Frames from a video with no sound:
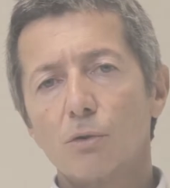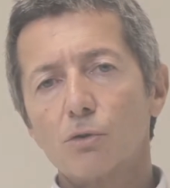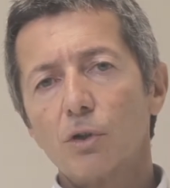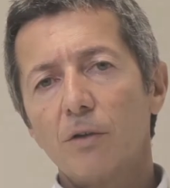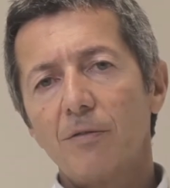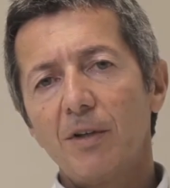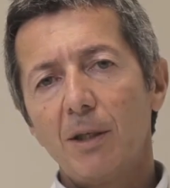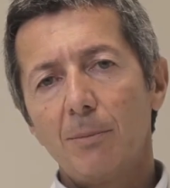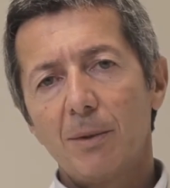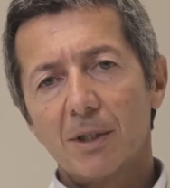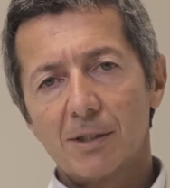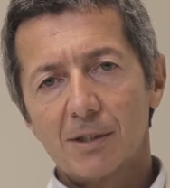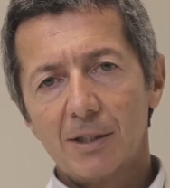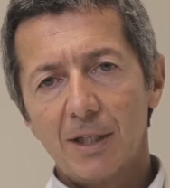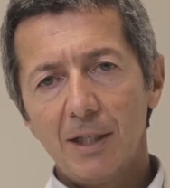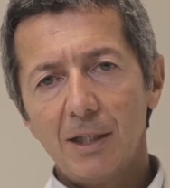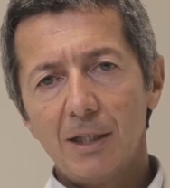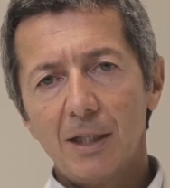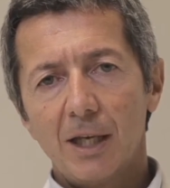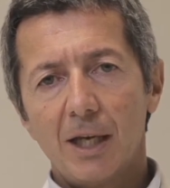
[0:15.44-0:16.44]
giovane
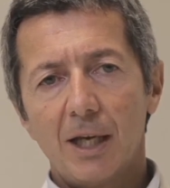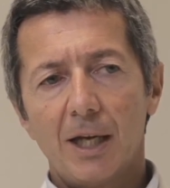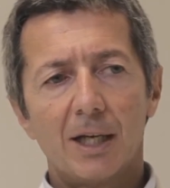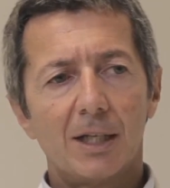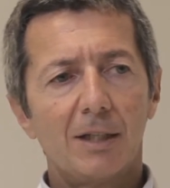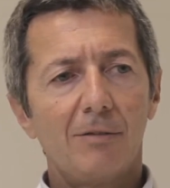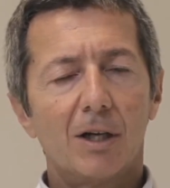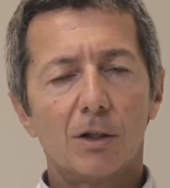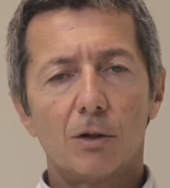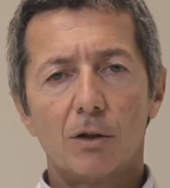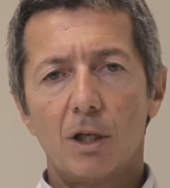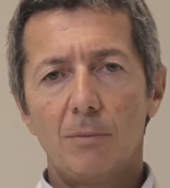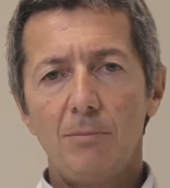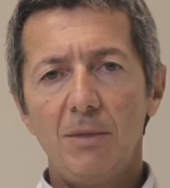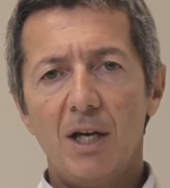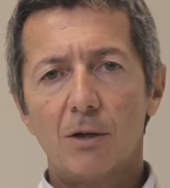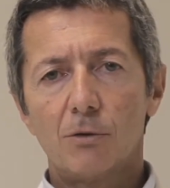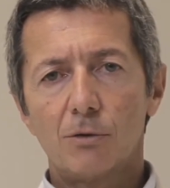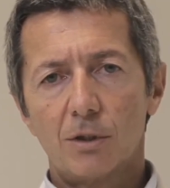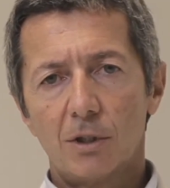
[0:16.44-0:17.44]
paziente è arrivato alla
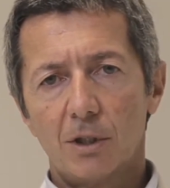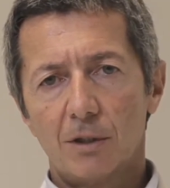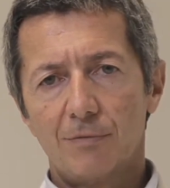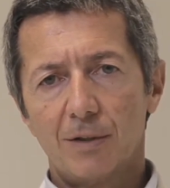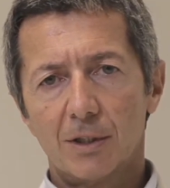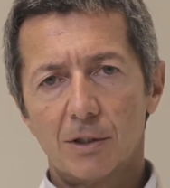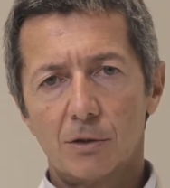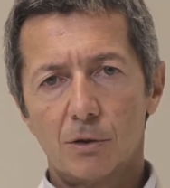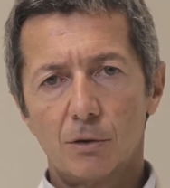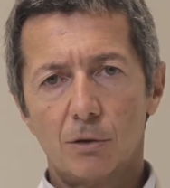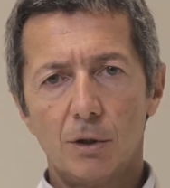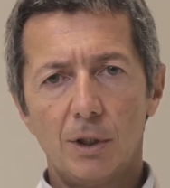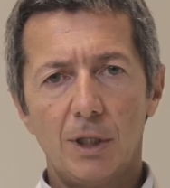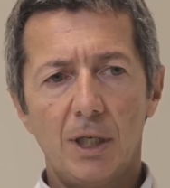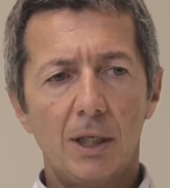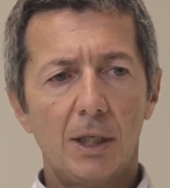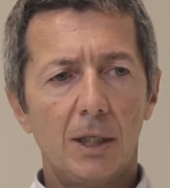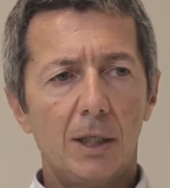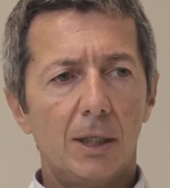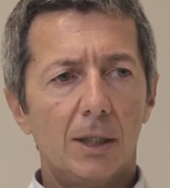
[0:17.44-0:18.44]
mia
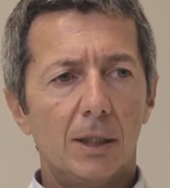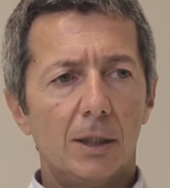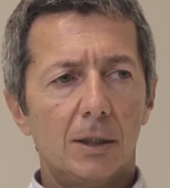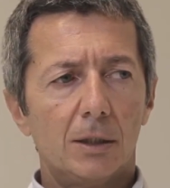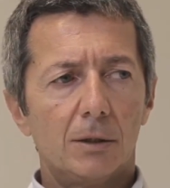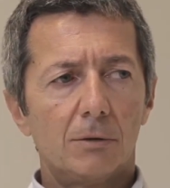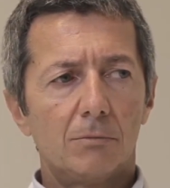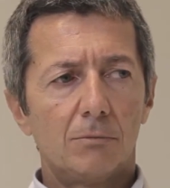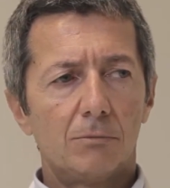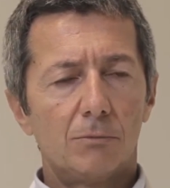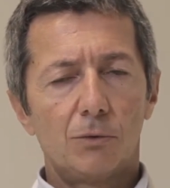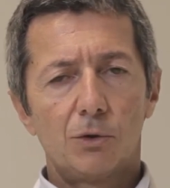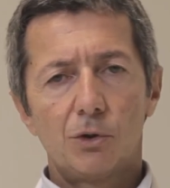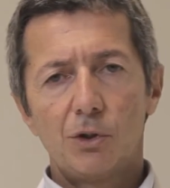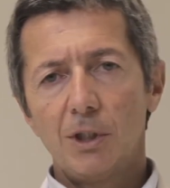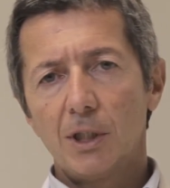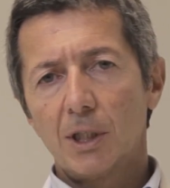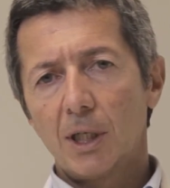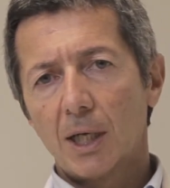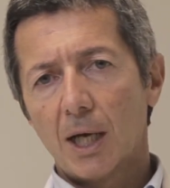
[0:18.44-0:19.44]
osservazione
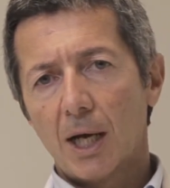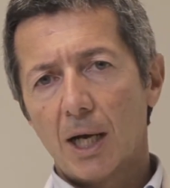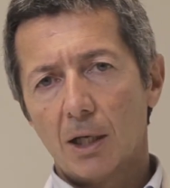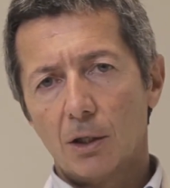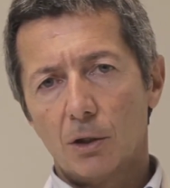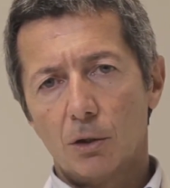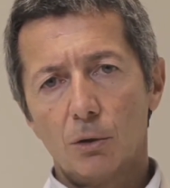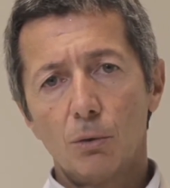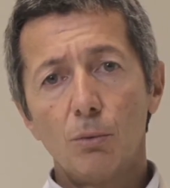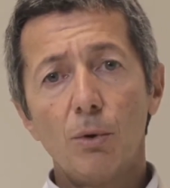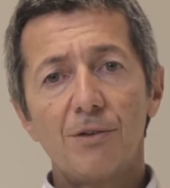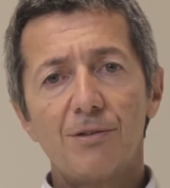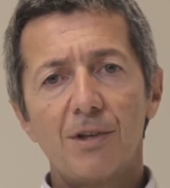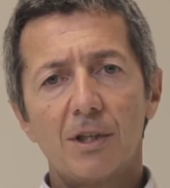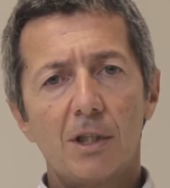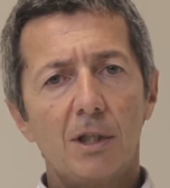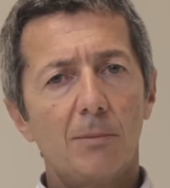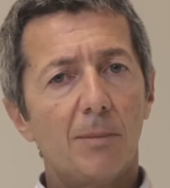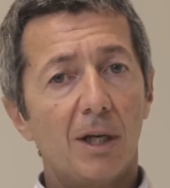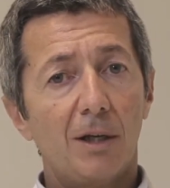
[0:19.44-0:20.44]
circa due
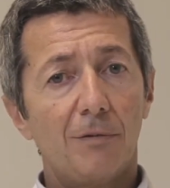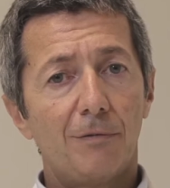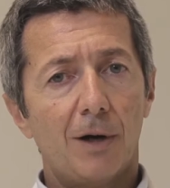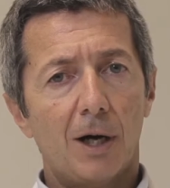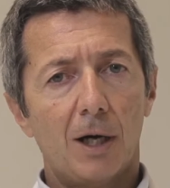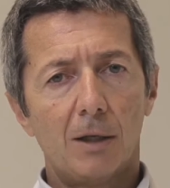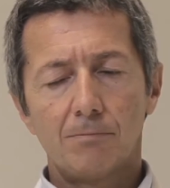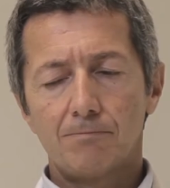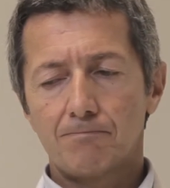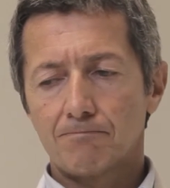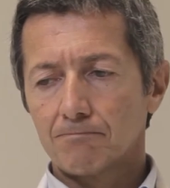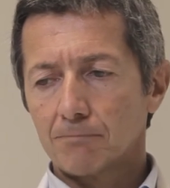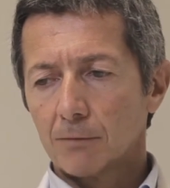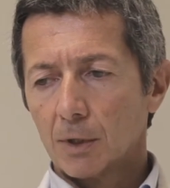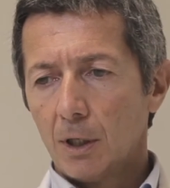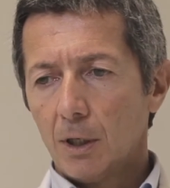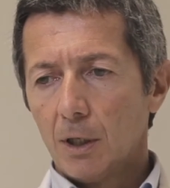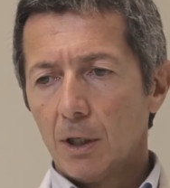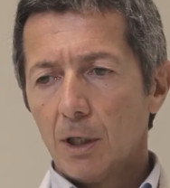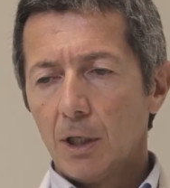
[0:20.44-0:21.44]
settimane fa
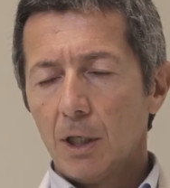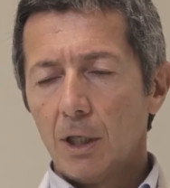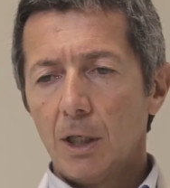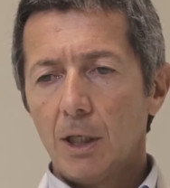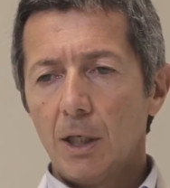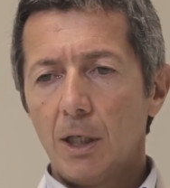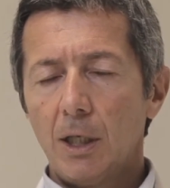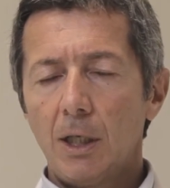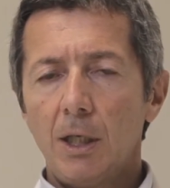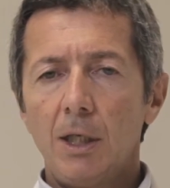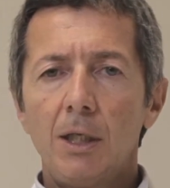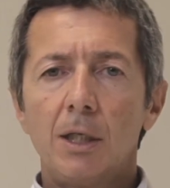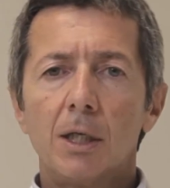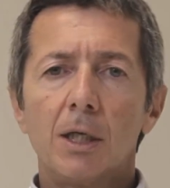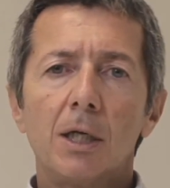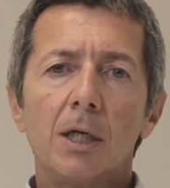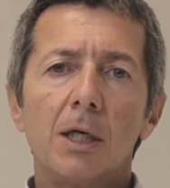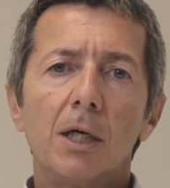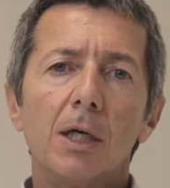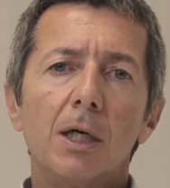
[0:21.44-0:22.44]
in
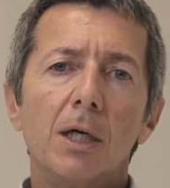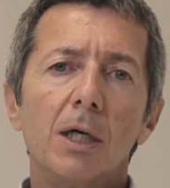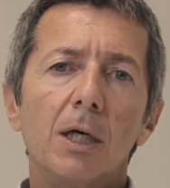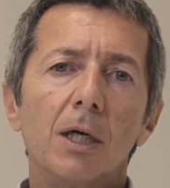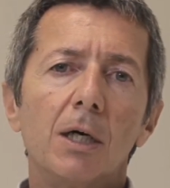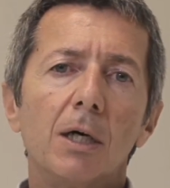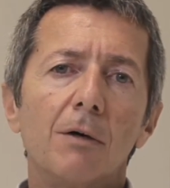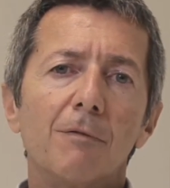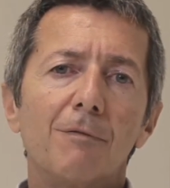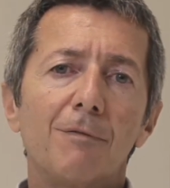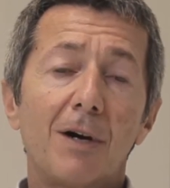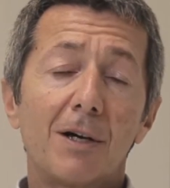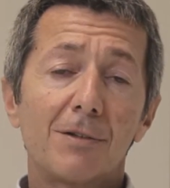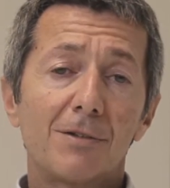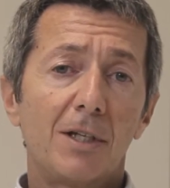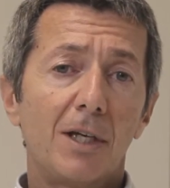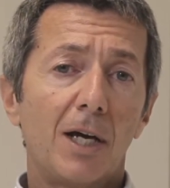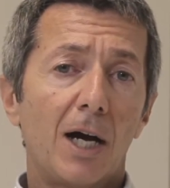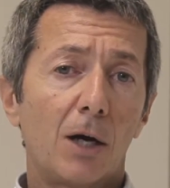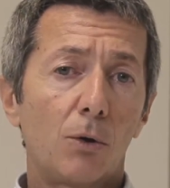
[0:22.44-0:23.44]
eh,
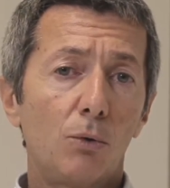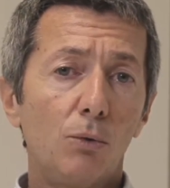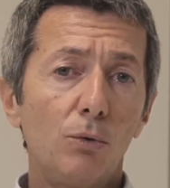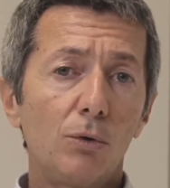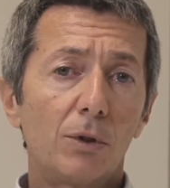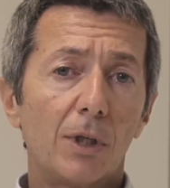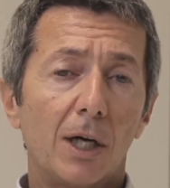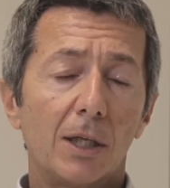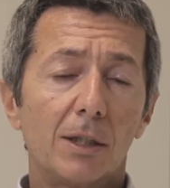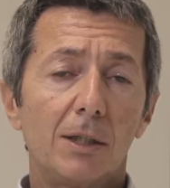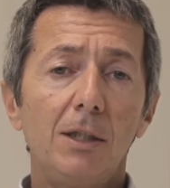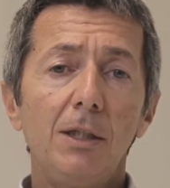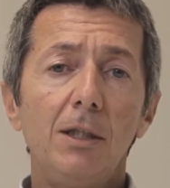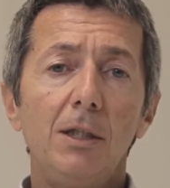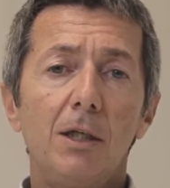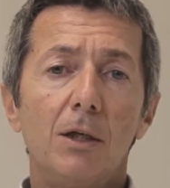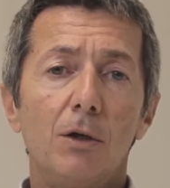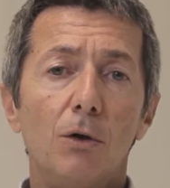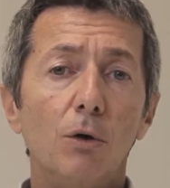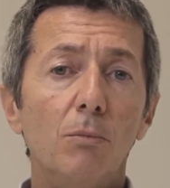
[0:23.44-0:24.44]
fase acuta
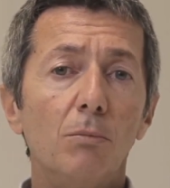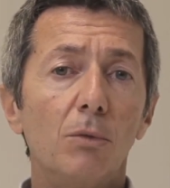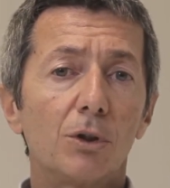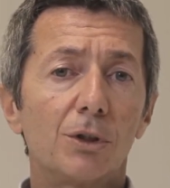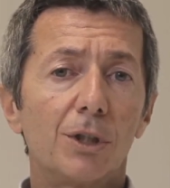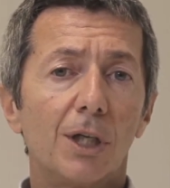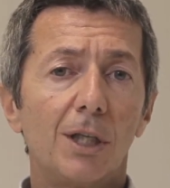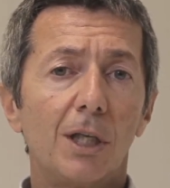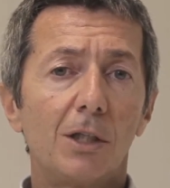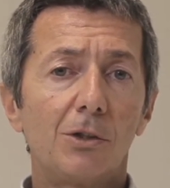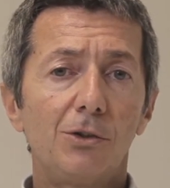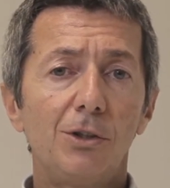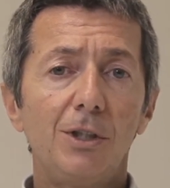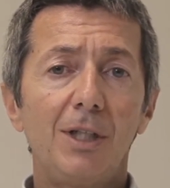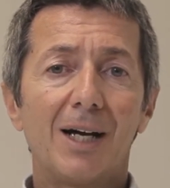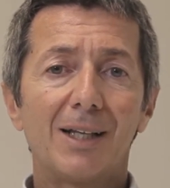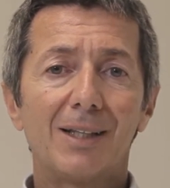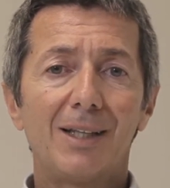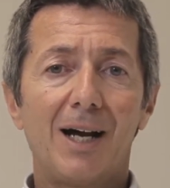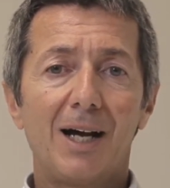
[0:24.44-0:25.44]
di
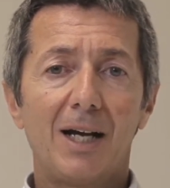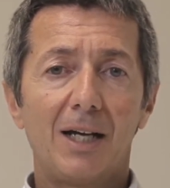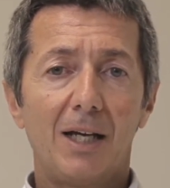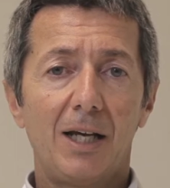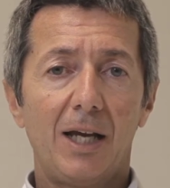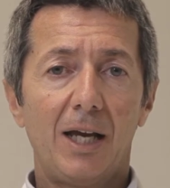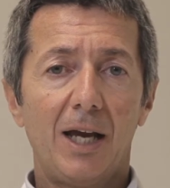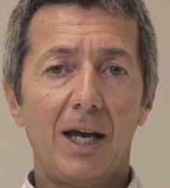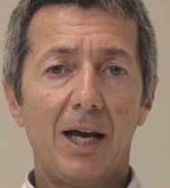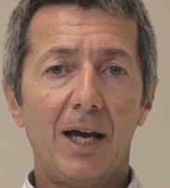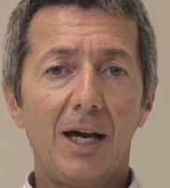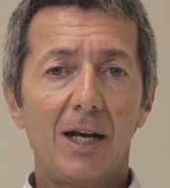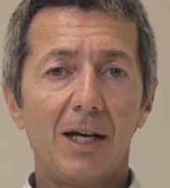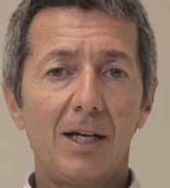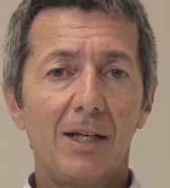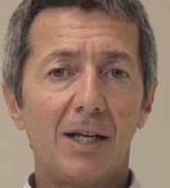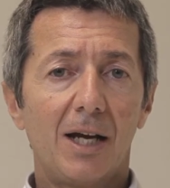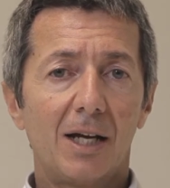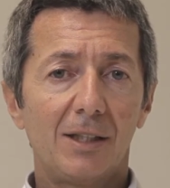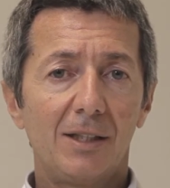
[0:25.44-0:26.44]
lombosciadalgia da
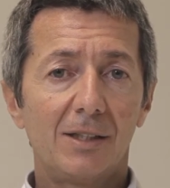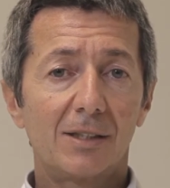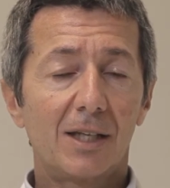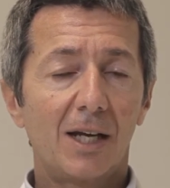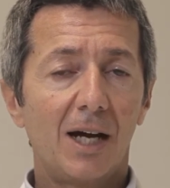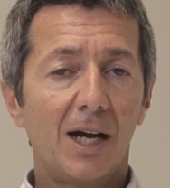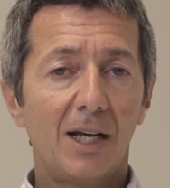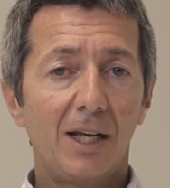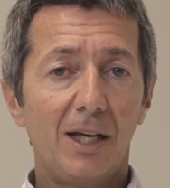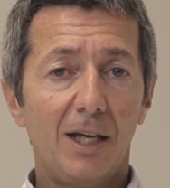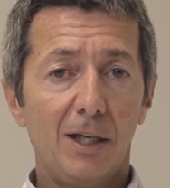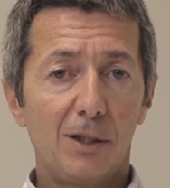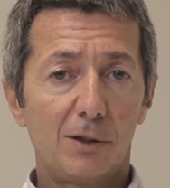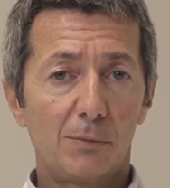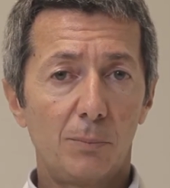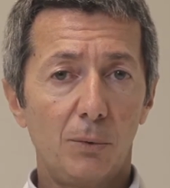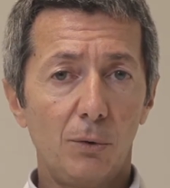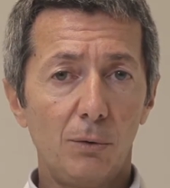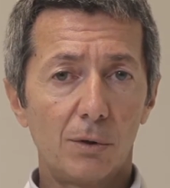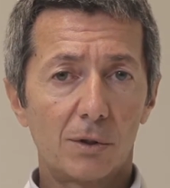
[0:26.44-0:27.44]
ernia discale
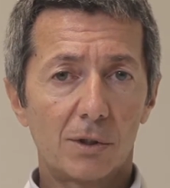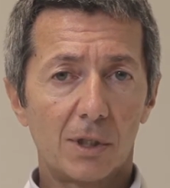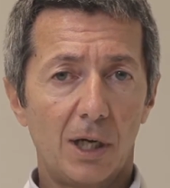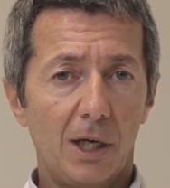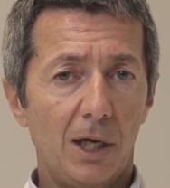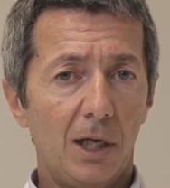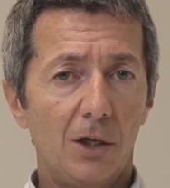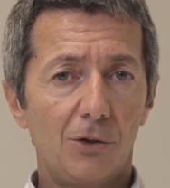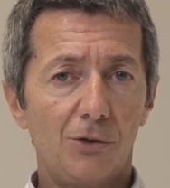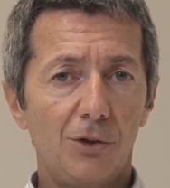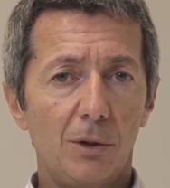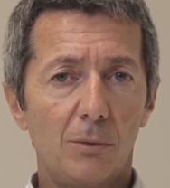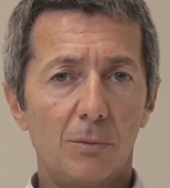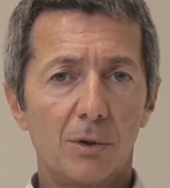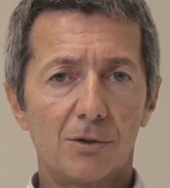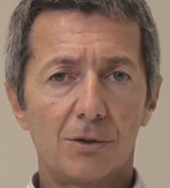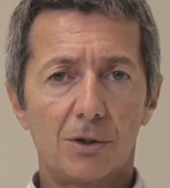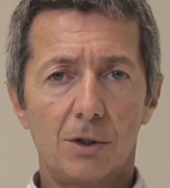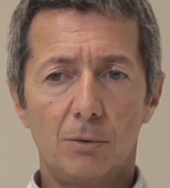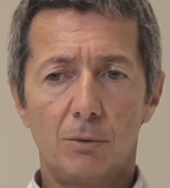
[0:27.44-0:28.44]
espulsa
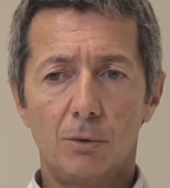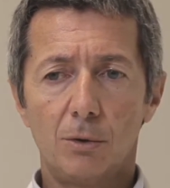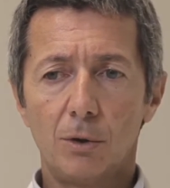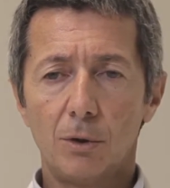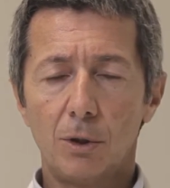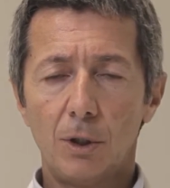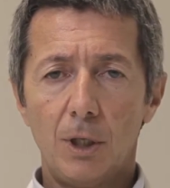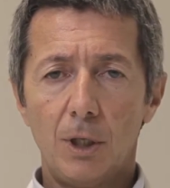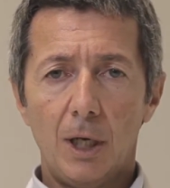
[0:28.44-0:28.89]
L5S1.